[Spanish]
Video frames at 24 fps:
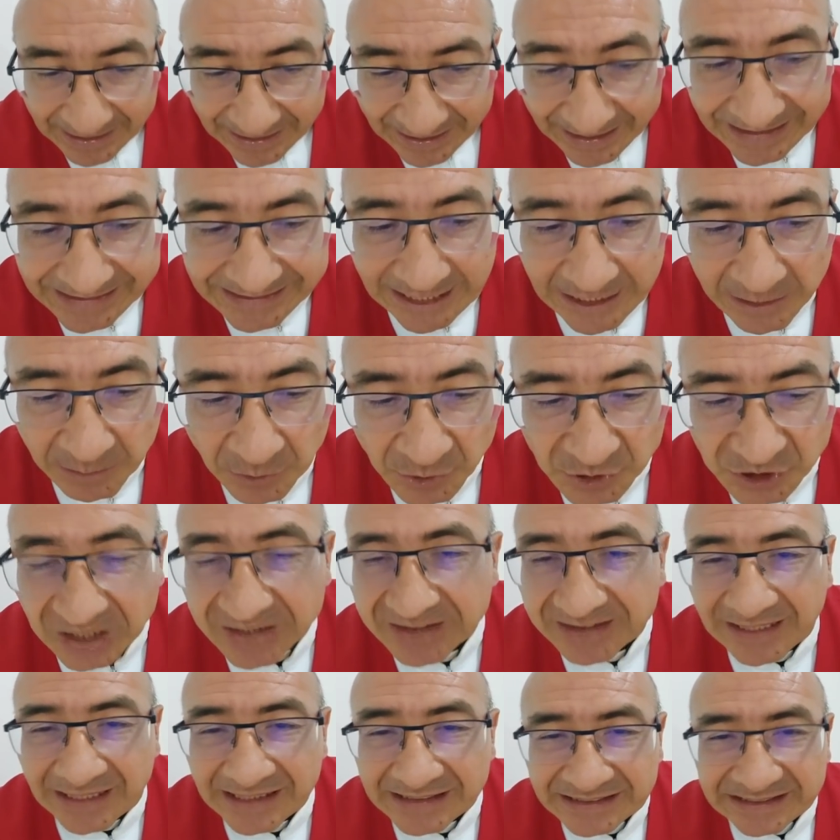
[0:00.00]
El Salmo
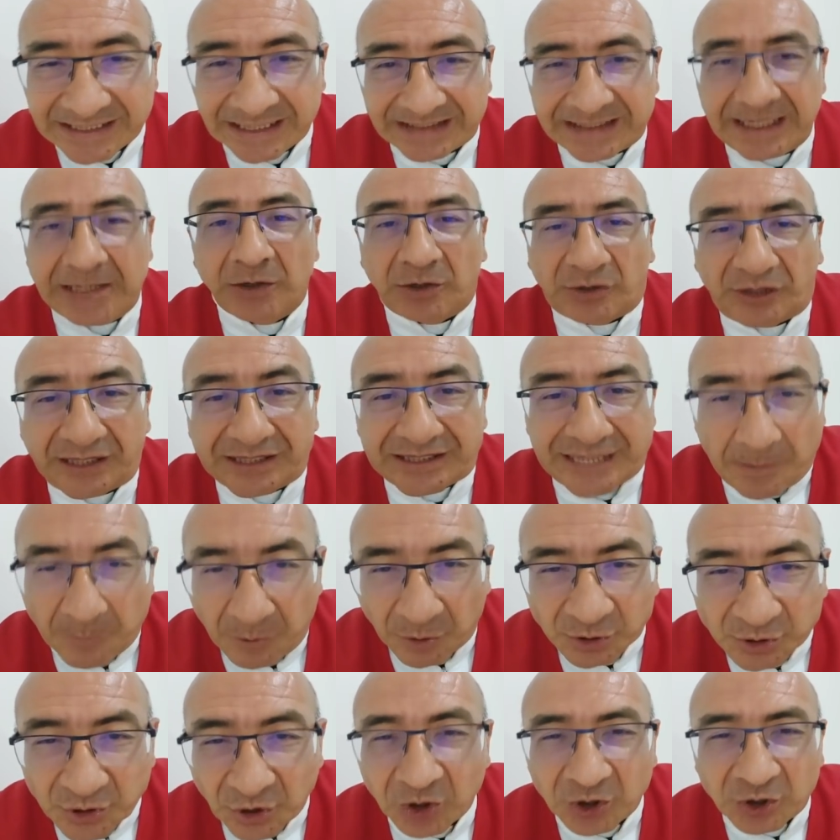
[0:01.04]
87 lo
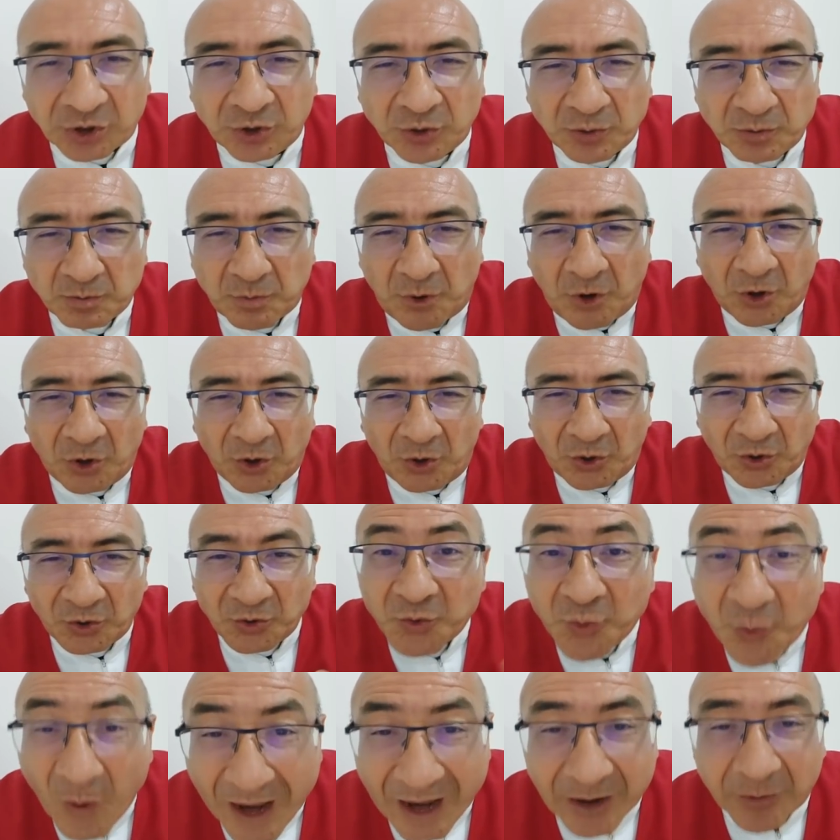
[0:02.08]
rezamos hoy de un modo
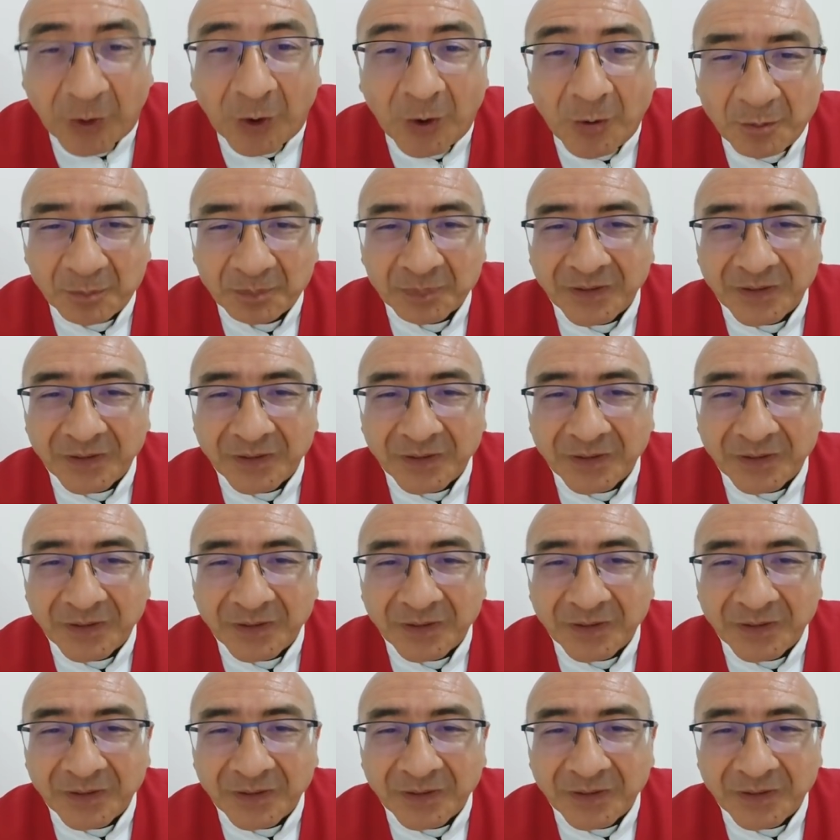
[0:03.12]
nuevo